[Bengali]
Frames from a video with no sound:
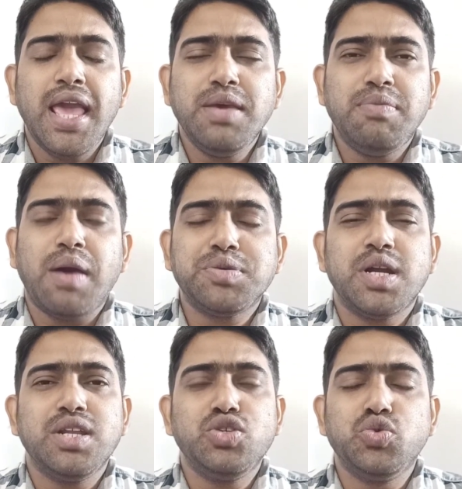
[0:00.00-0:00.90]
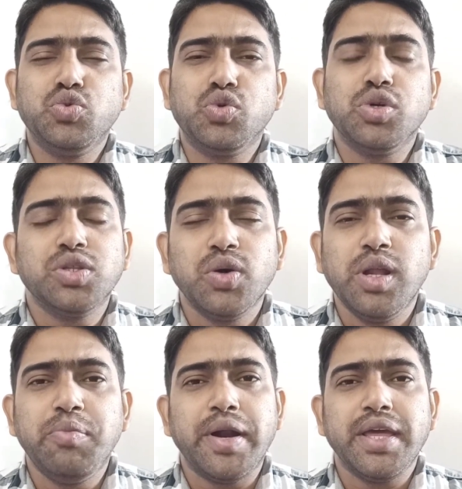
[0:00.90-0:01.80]
এই ব্যবসাটি শুরু করতে
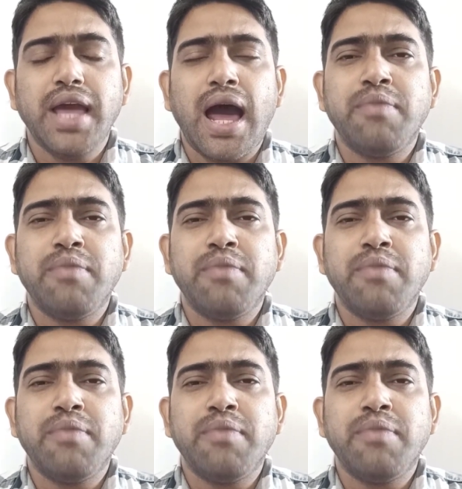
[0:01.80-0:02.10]
হলে পারে